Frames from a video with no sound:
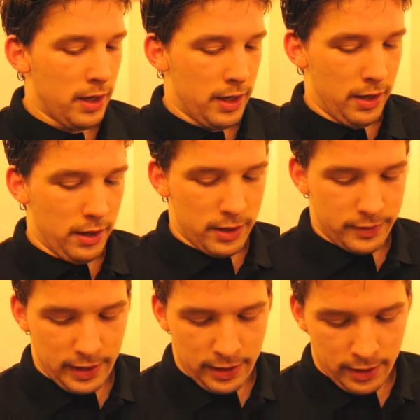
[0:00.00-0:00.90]

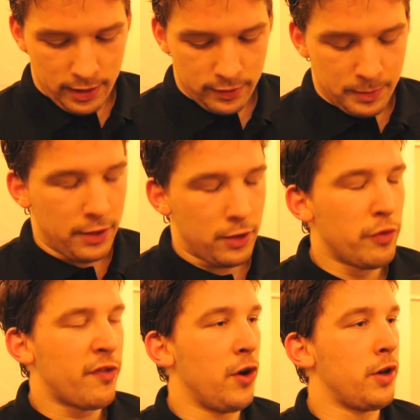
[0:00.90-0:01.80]
Ja, sicher. Also, wir haben
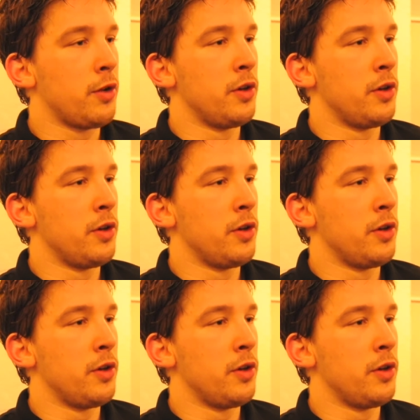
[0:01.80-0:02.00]
aufgehört,